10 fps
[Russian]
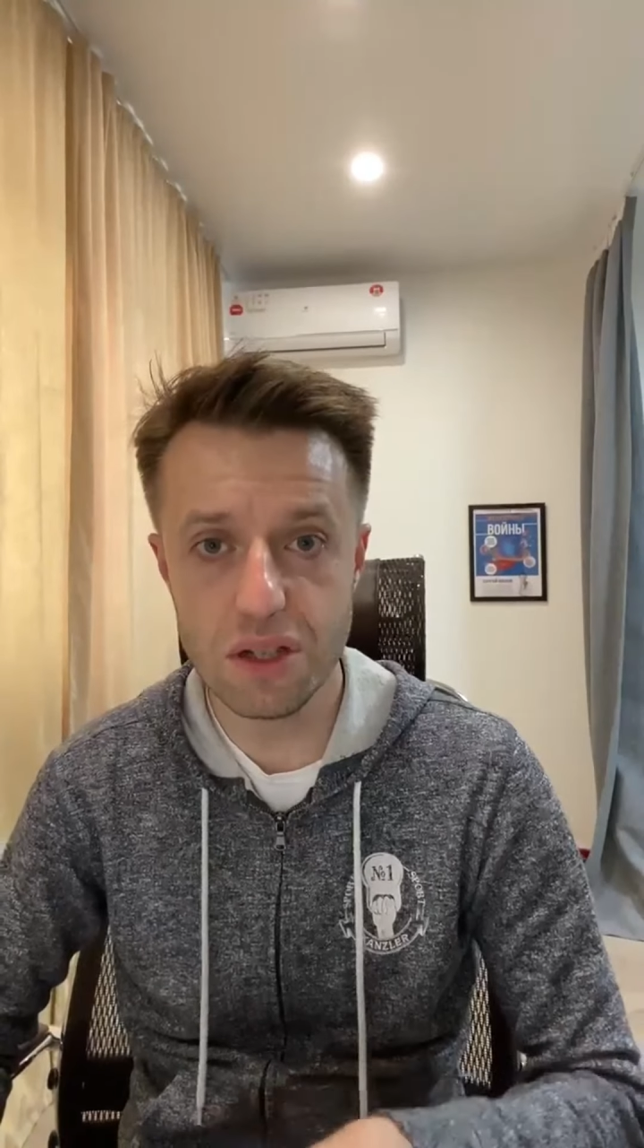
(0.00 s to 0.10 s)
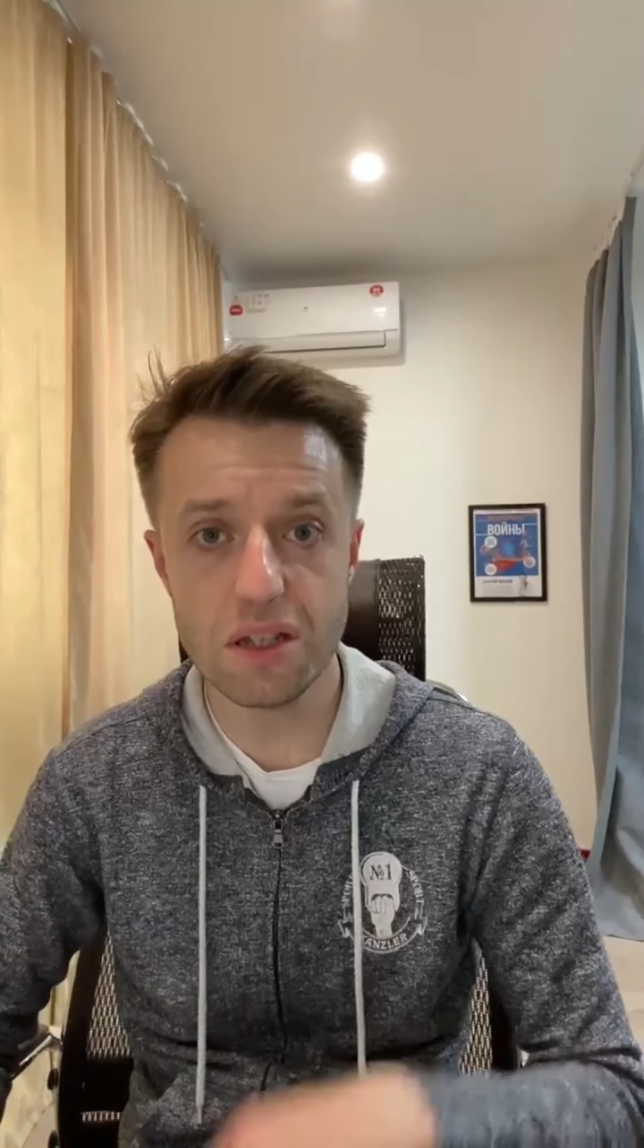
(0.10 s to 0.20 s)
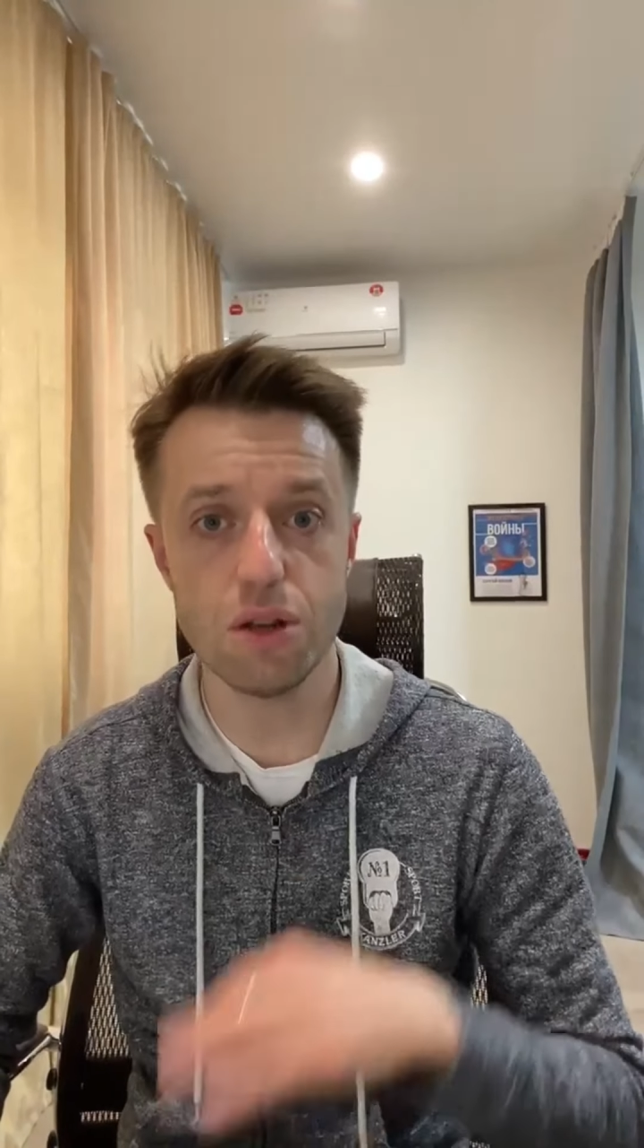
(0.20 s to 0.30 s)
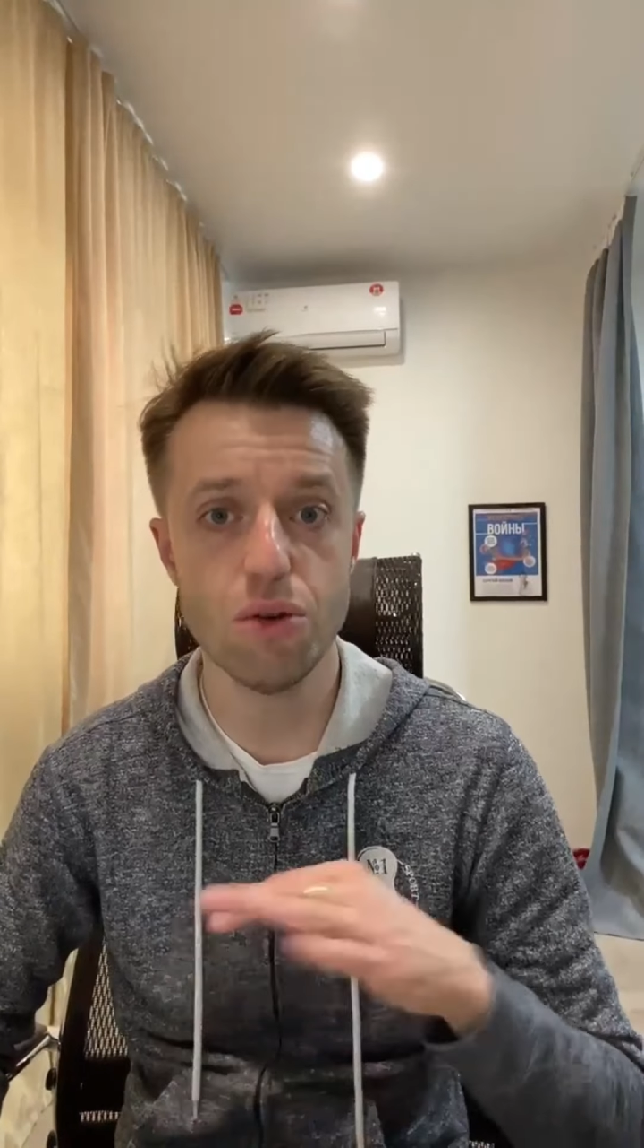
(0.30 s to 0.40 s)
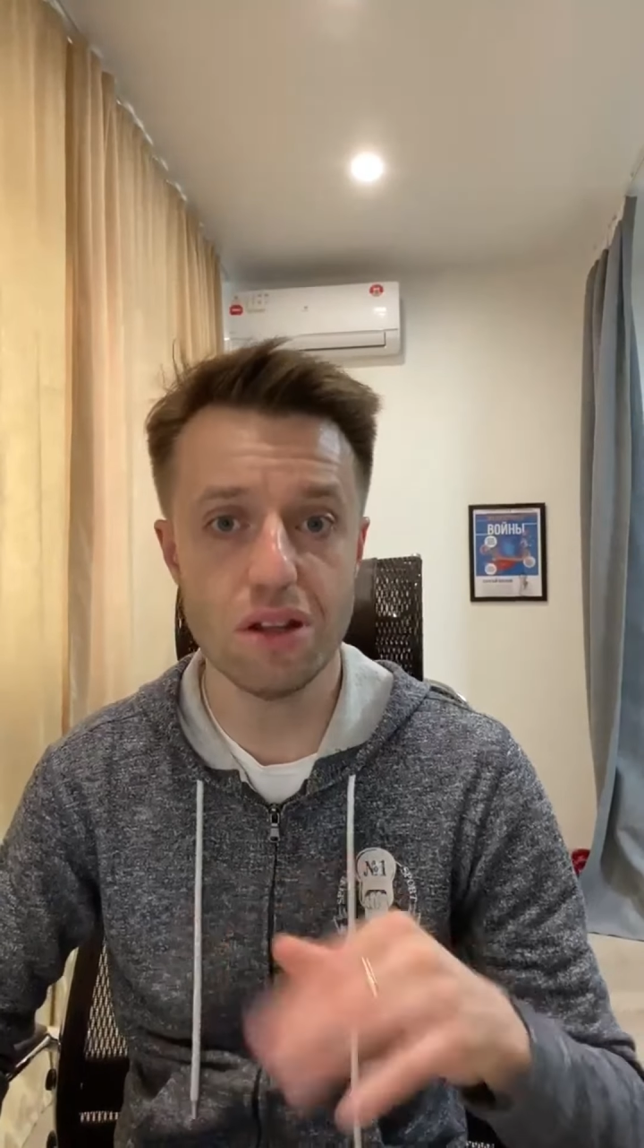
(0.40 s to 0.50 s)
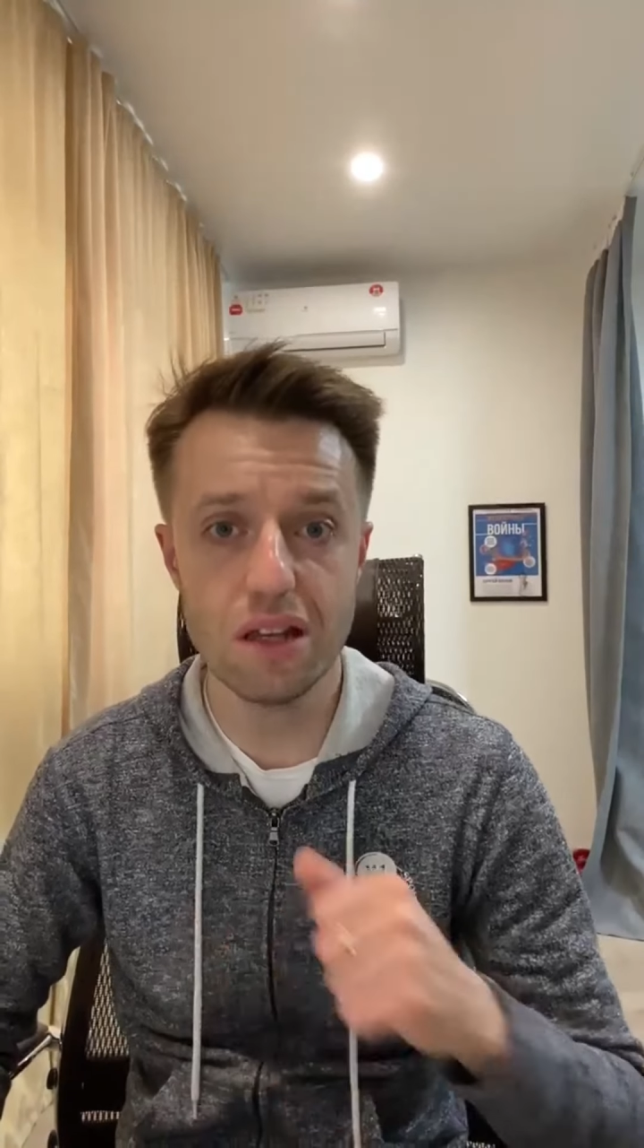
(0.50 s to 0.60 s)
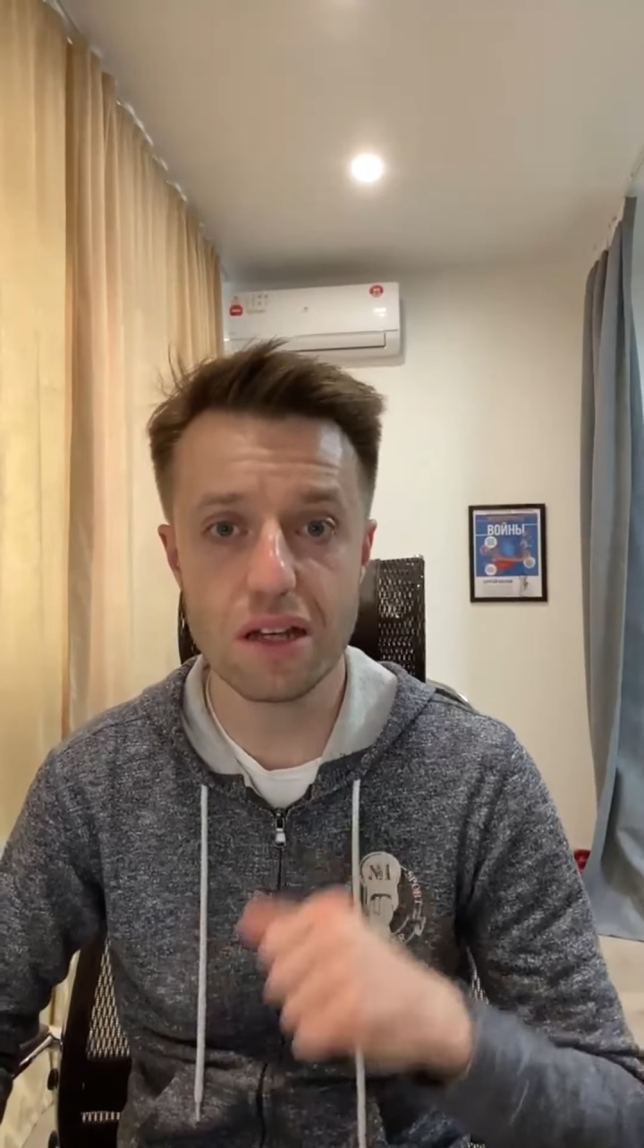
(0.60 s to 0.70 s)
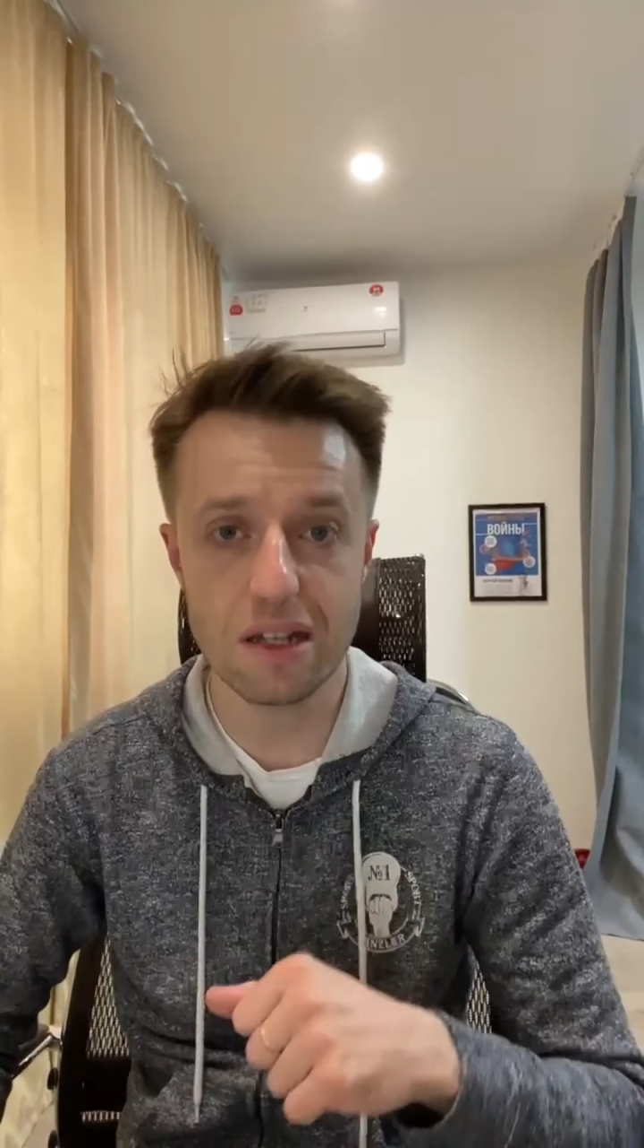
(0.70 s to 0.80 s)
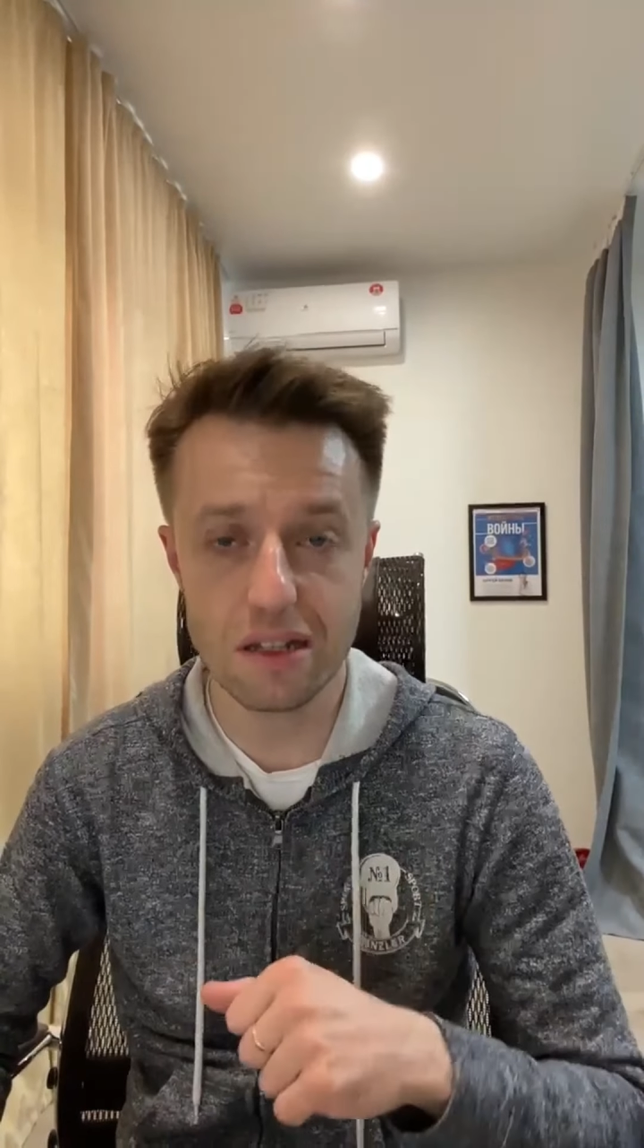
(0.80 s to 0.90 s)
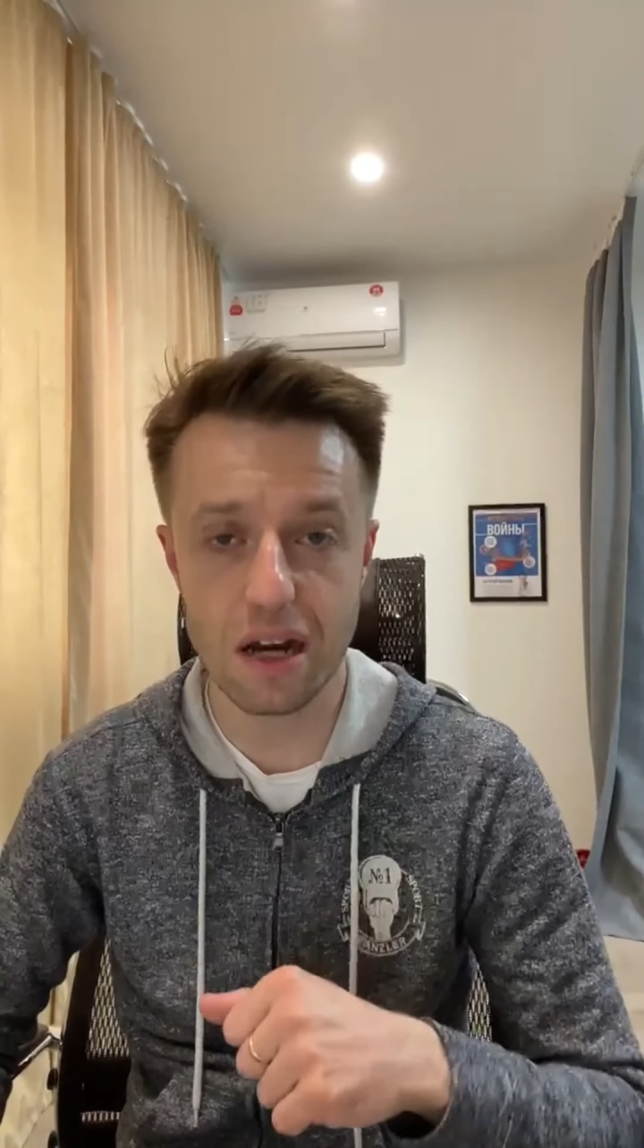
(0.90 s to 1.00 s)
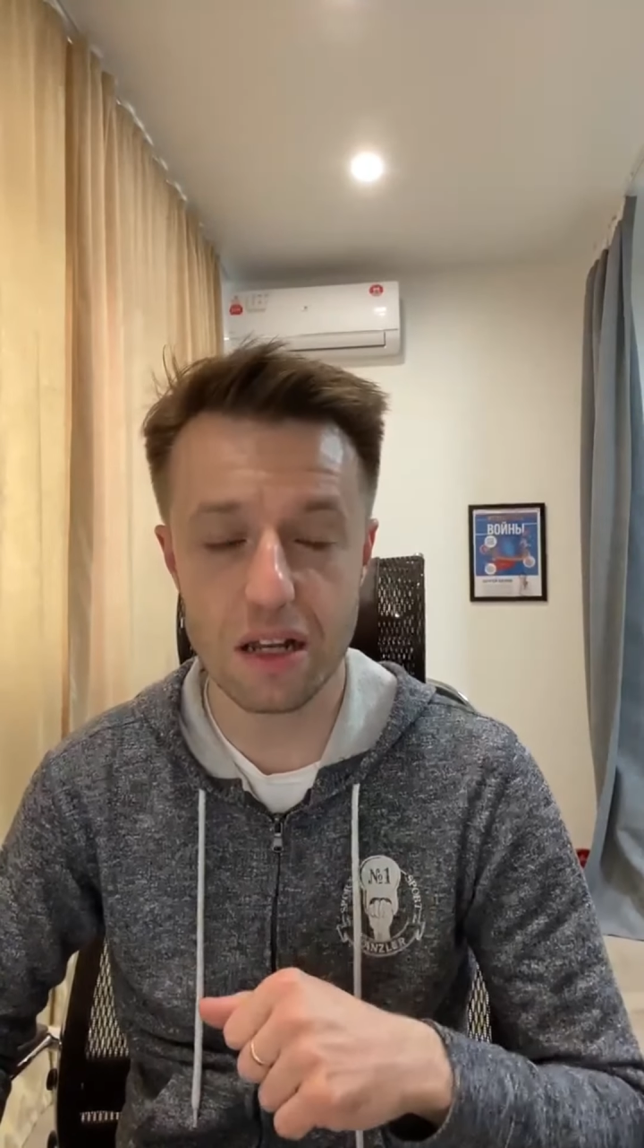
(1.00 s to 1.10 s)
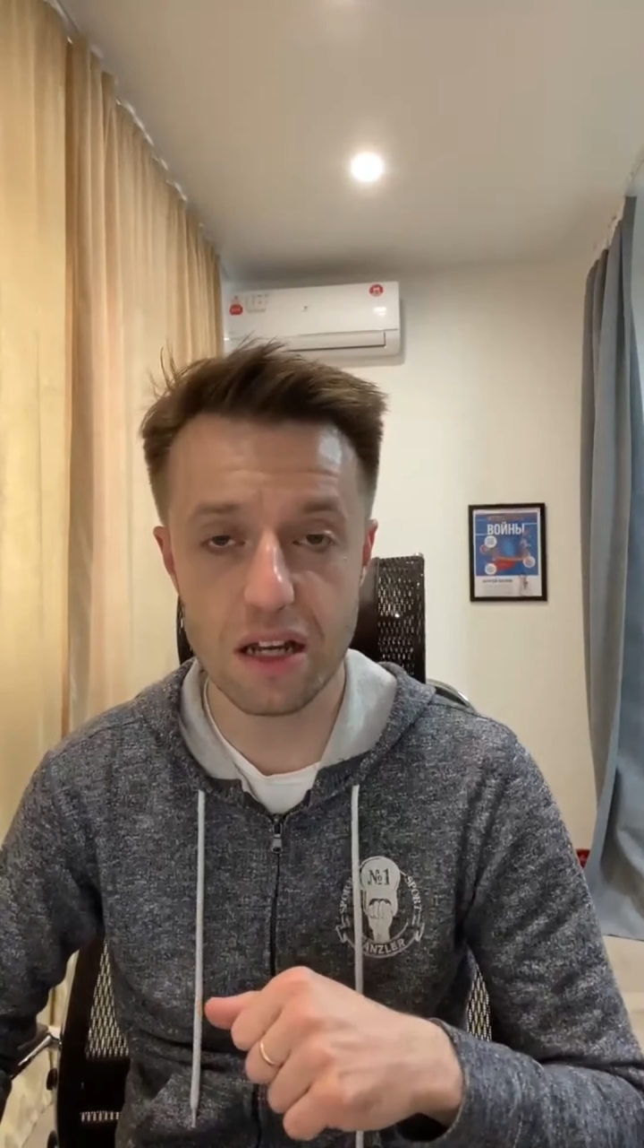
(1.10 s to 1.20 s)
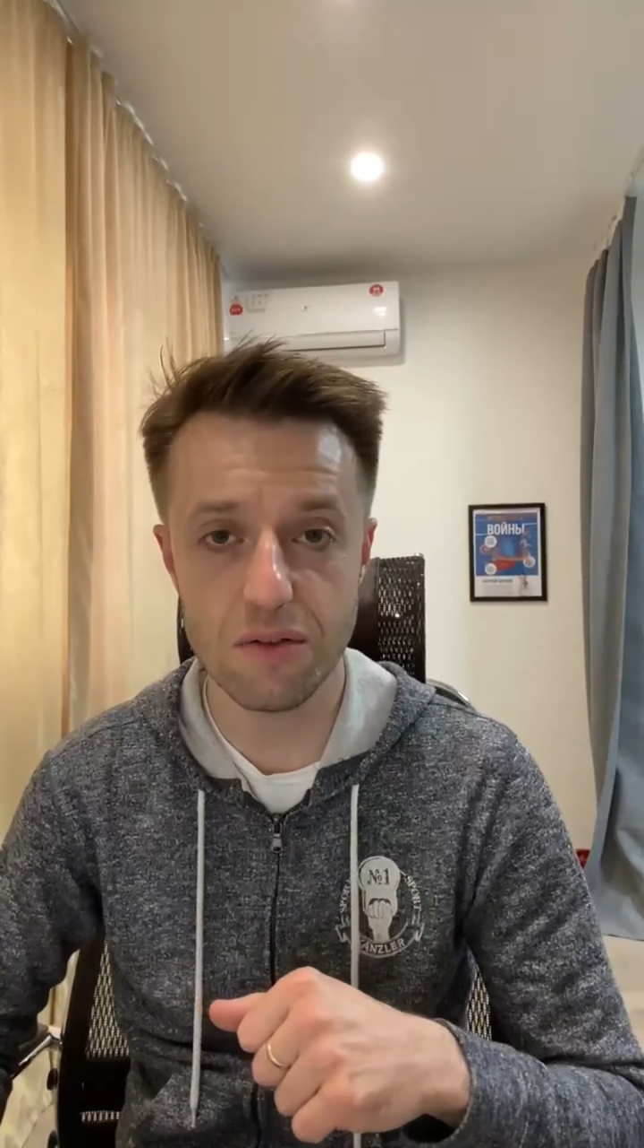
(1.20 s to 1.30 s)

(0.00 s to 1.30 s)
если дуоденогастральный